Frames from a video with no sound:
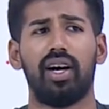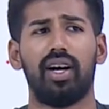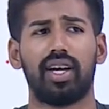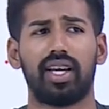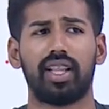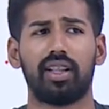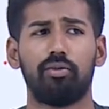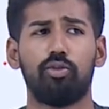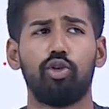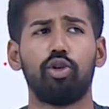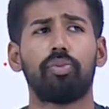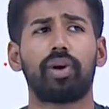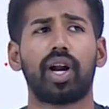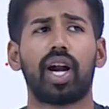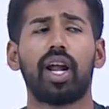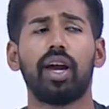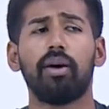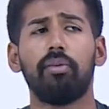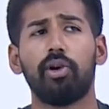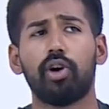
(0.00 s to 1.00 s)
இந்த மூணு
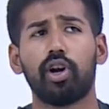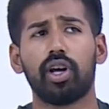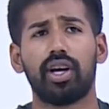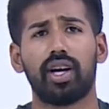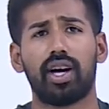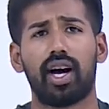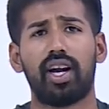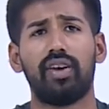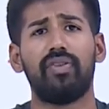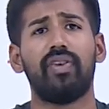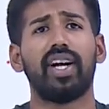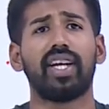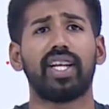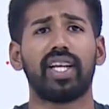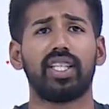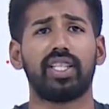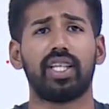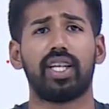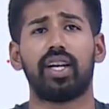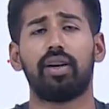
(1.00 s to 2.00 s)
பிராணாயமோட
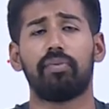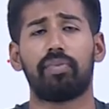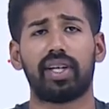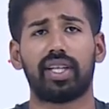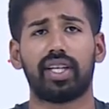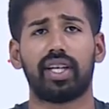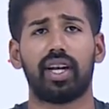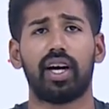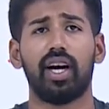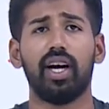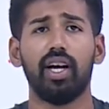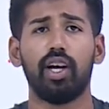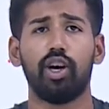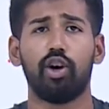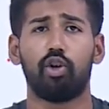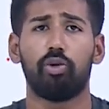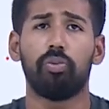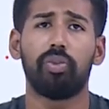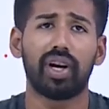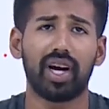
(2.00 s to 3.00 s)
அட்வான்டேஜ் என்னன்னு பார்த்தீங்கன்னா
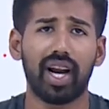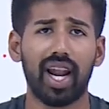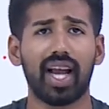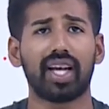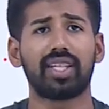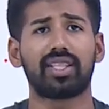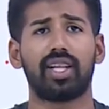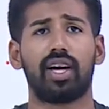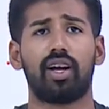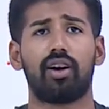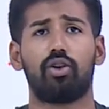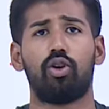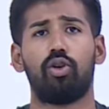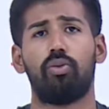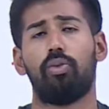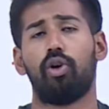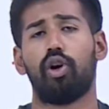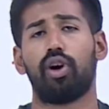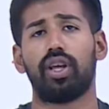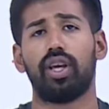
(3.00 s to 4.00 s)
ரொம்ப ரிலாக்ஸ்டாக இருக்கும்
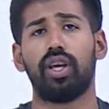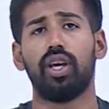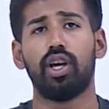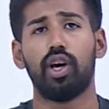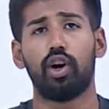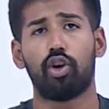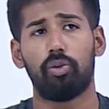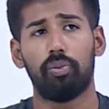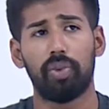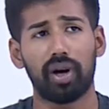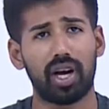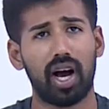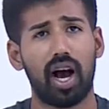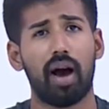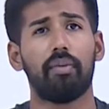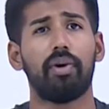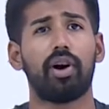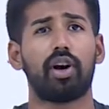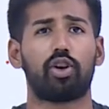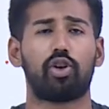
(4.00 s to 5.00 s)
பாடி ரொம்ப
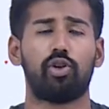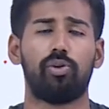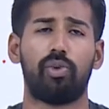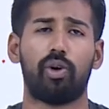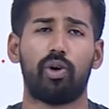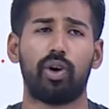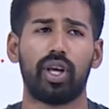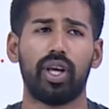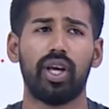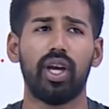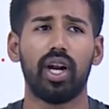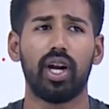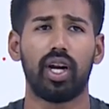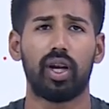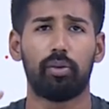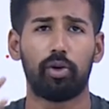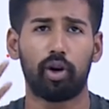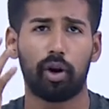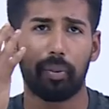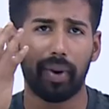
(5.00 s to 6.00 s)
காமாக இருக்கும் பாடி
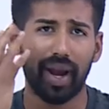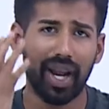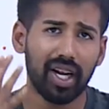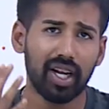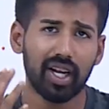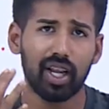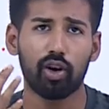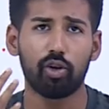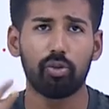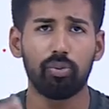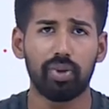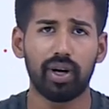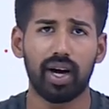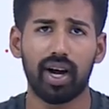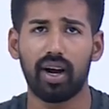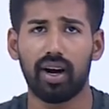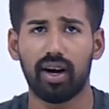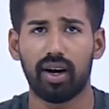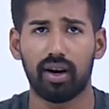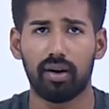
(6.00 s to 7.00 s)
நம்மளோட மைண்ட்லாம் ரொம்ப
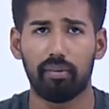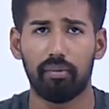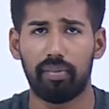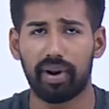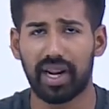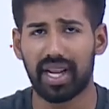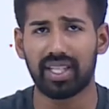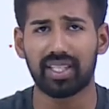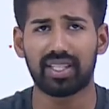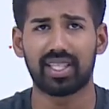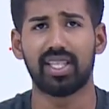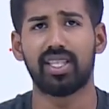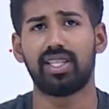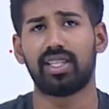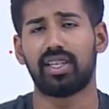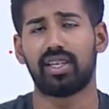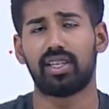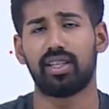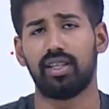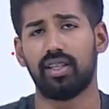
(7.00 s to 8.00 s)
பிரெயின்
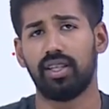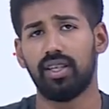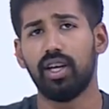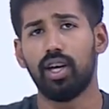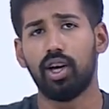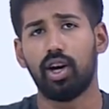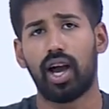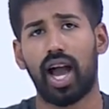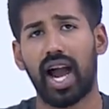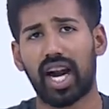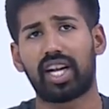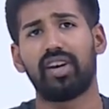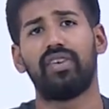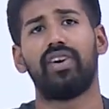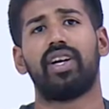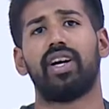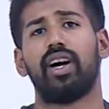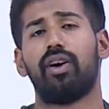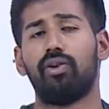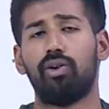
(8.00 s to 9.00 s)
செல்ஸ்ன்றது
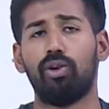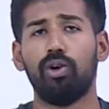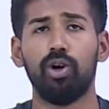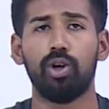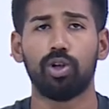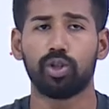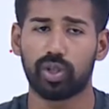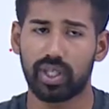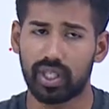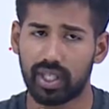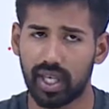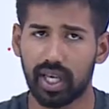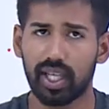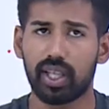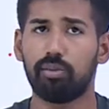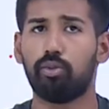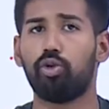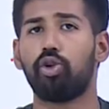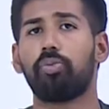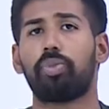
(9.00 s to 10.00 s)
ஆக்டிவேட் ஆகும் ஸோ இதுதான்
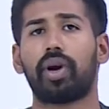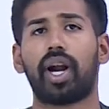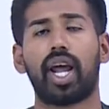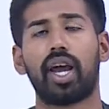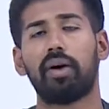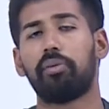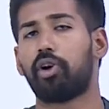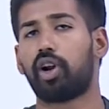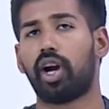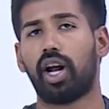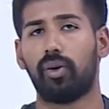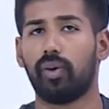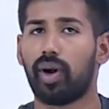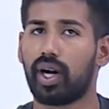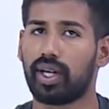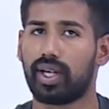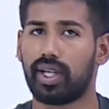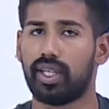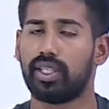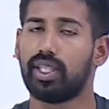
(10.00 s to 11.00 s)
இந்த மூணு பிராணாயமோட
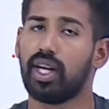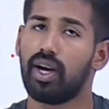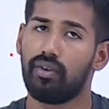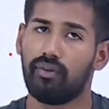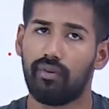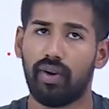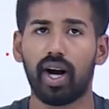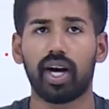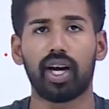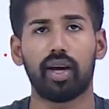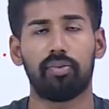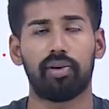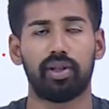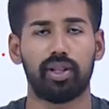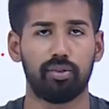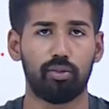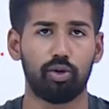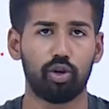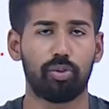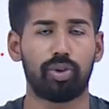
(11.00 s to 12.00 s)
அட்வான்டேஜ் வாங்க இப்போ
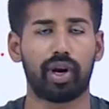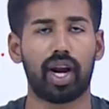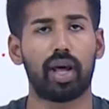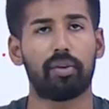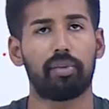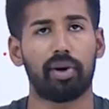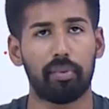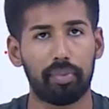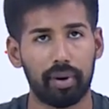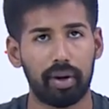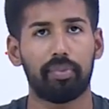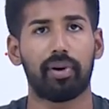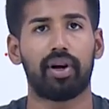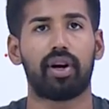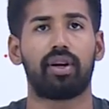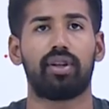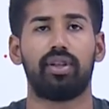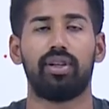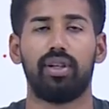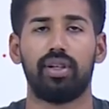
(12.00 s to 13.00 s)
இந்த மூணு பிராணாயாமம் எப்படி
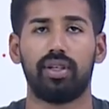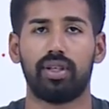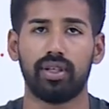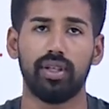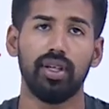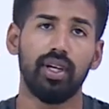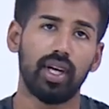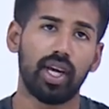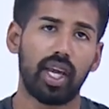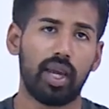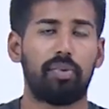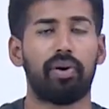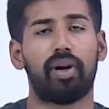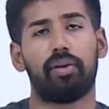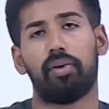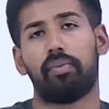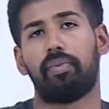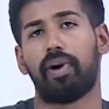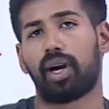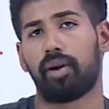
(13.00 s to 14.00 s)
பண்ணுறதுன்ட்டு இப்போ
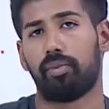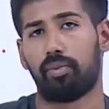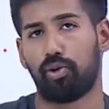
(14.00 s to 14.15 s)
நம்ம பார்க்க